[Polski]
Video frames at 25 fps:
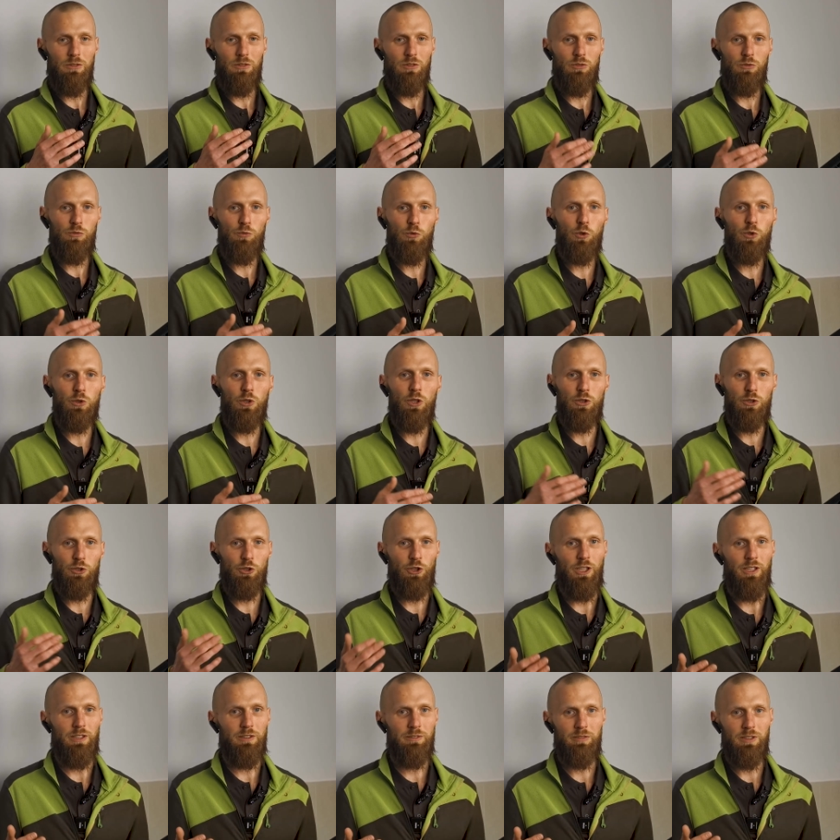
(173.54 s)
od 2 do
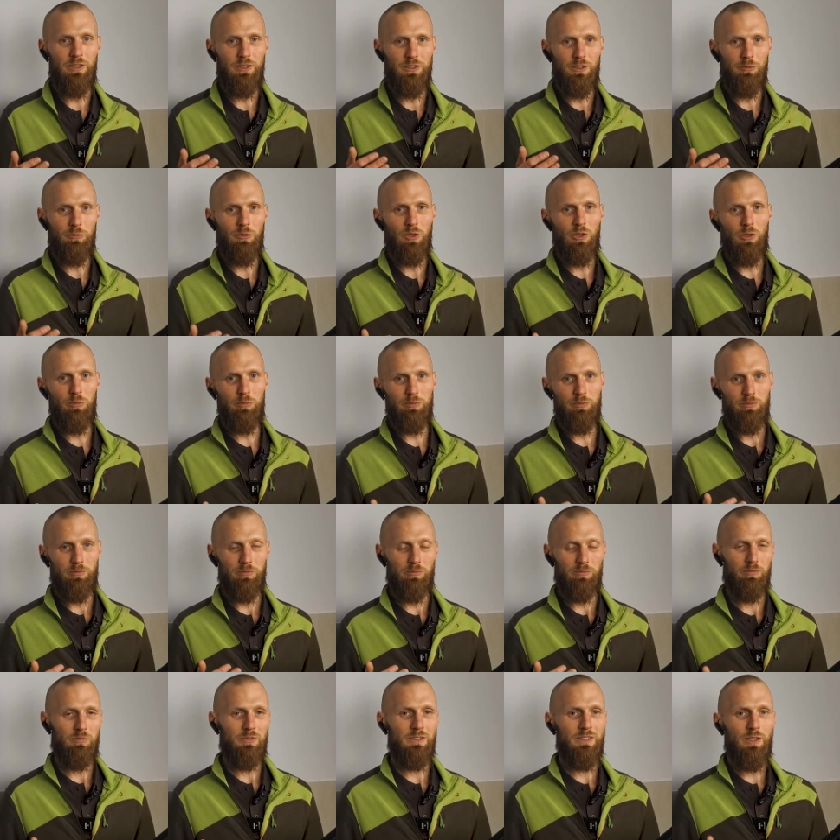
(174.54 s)
3, w sensie mogą
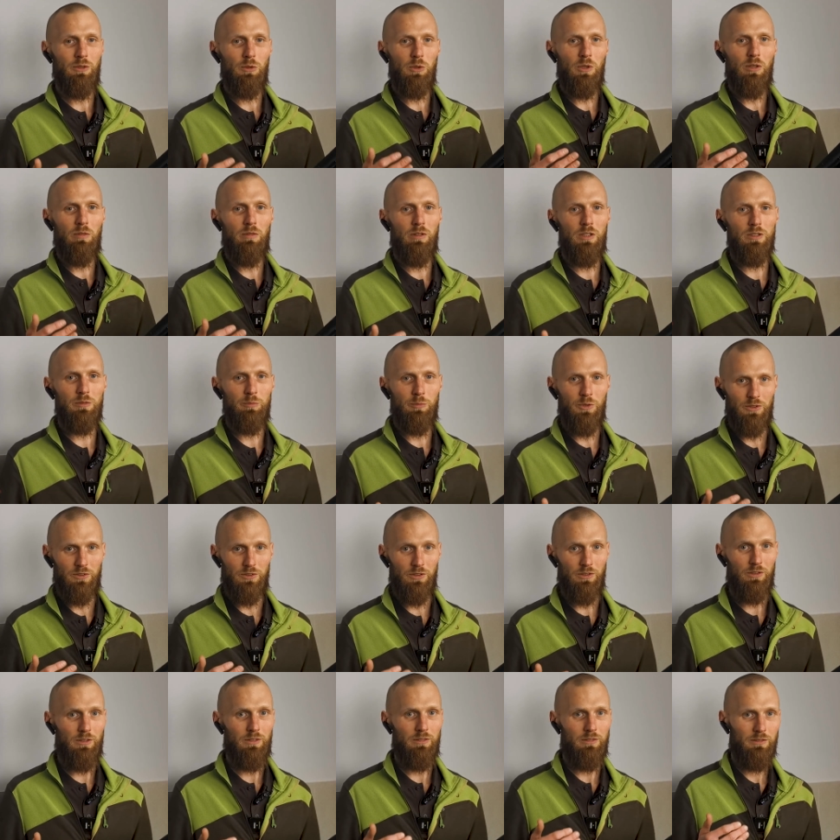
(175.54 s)
zredukować
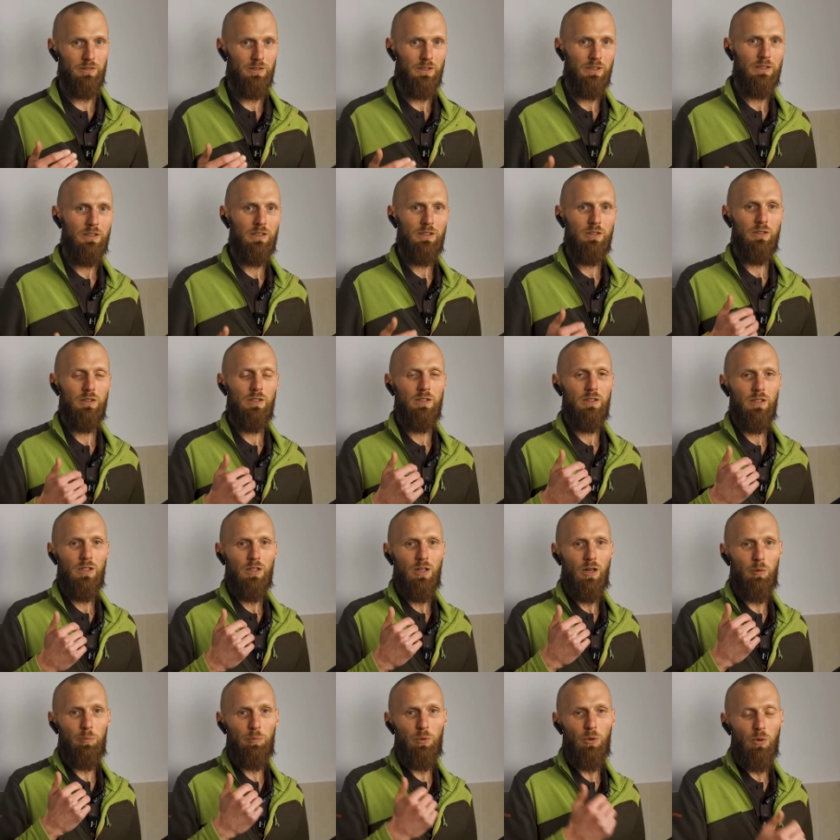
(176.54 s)
moc
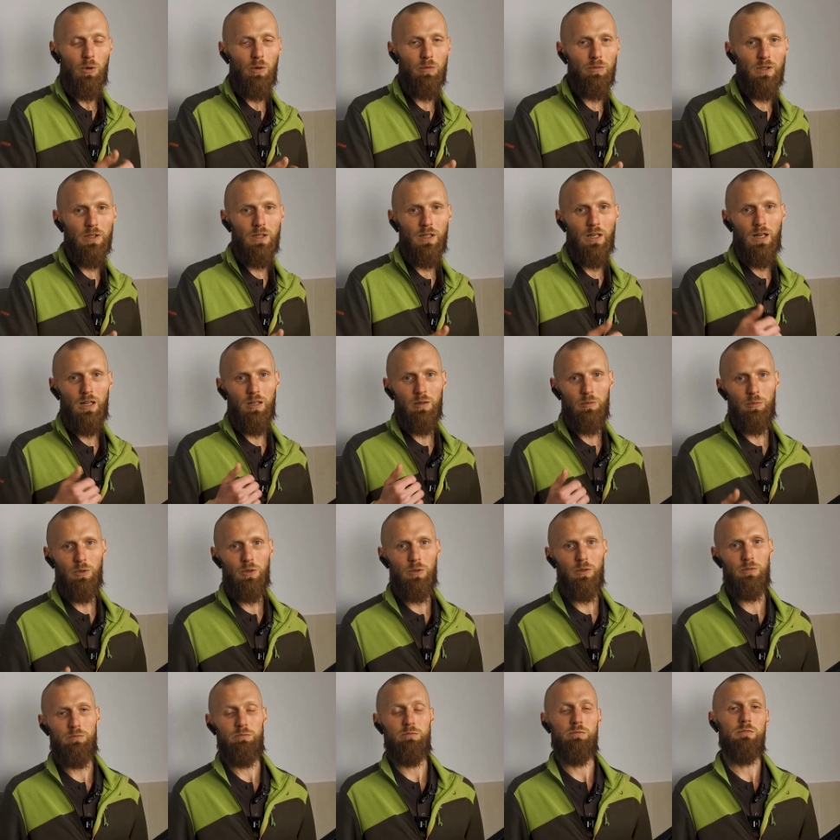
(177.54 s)
o połowę
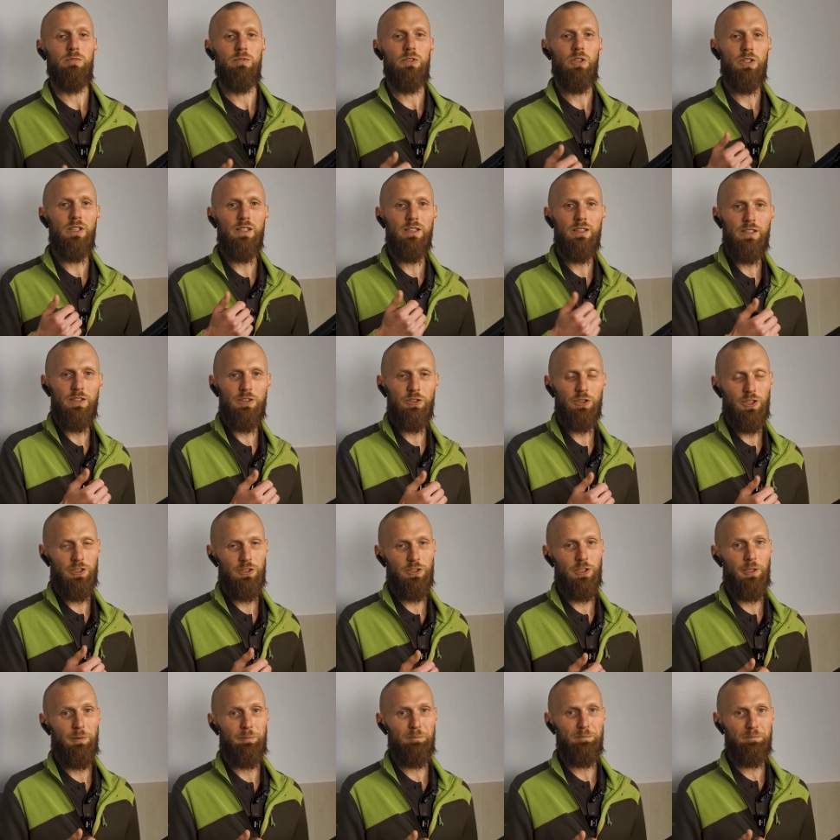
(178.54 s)
albo do 1
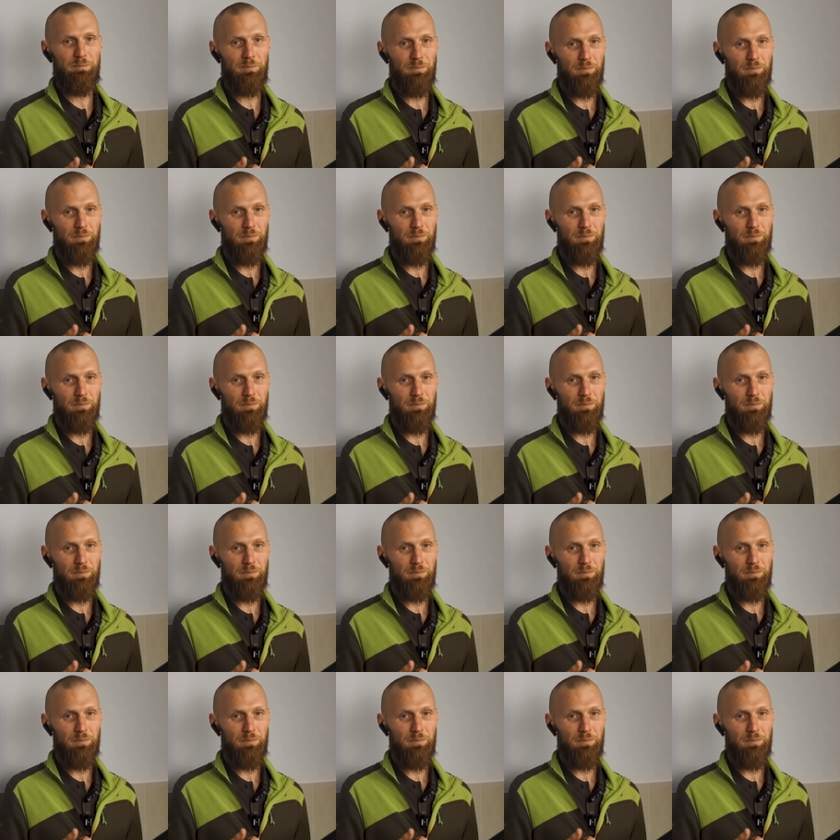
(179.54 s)
trzeciej.